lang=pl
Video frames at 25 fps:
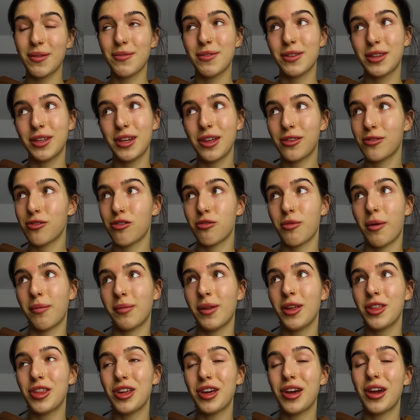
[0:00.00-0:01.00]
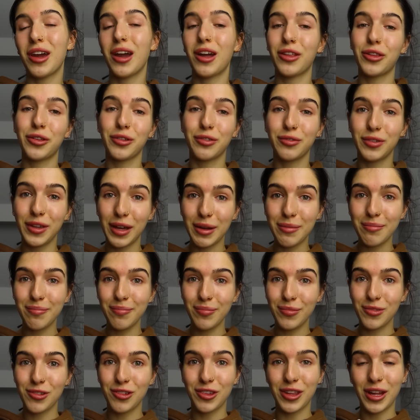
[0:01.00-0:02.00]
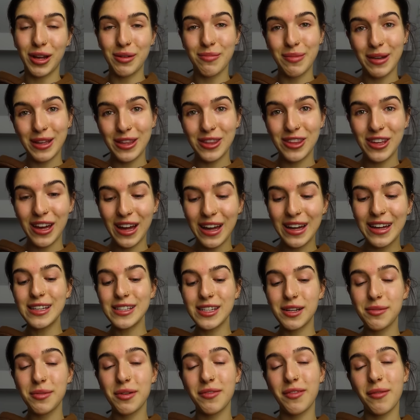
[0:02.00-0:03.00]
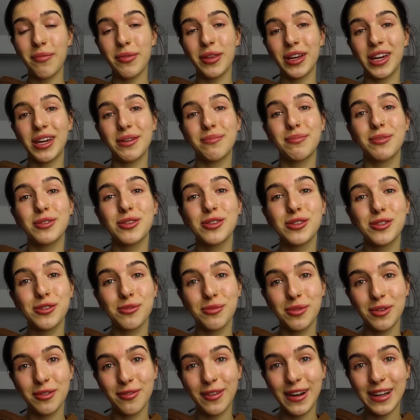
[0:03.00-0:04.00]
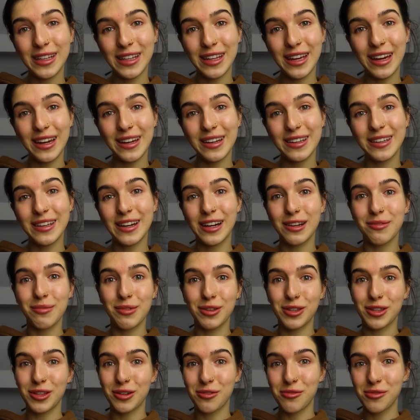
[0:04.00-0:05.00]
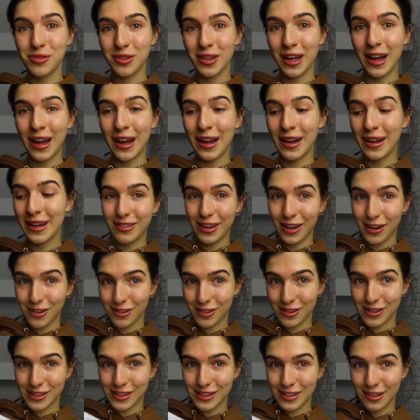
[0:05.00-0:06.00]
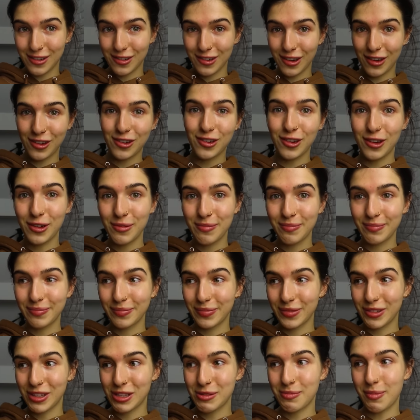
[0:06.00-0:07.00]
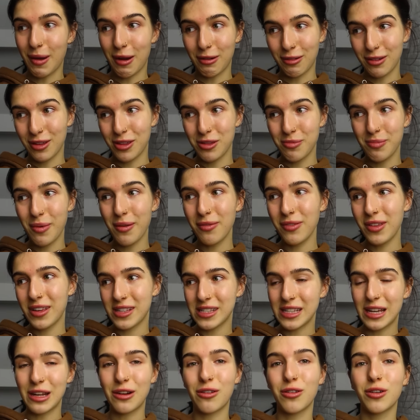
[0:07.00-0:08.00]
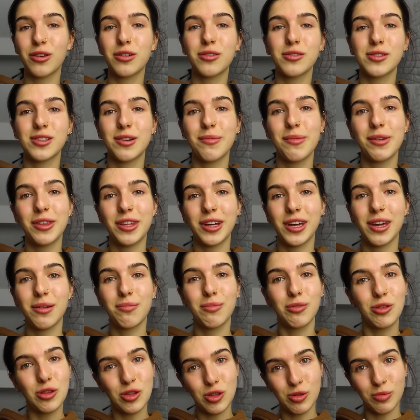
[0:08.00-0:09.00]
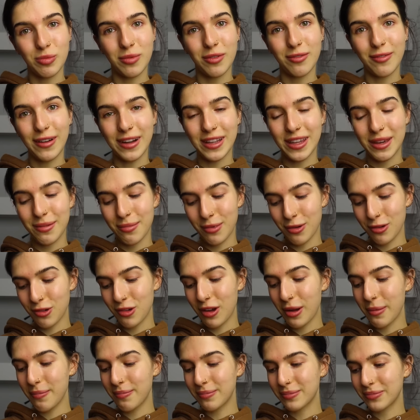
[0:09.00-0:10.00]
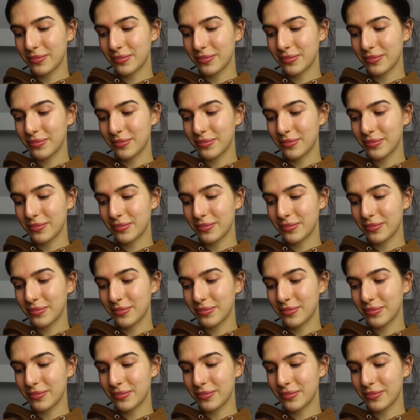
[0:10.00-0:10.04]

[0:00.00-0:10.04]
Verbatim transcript: Nawet nie to, że mam nadzieję, ja to wiem, że tak będzie i zrobię Wam takie podsumowanie, jak mi się uda większość z tych rzeczy spełnić. Pewnie za rok zrobię takie podsumowanie może